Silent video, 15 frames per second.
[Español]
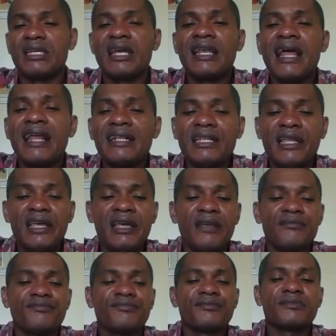y el
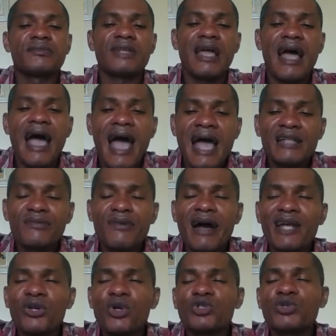aldi, hay
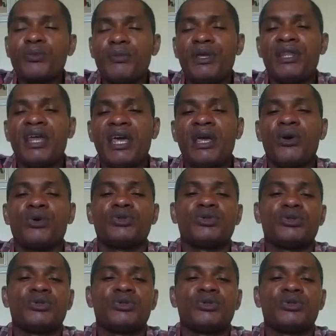varios videos.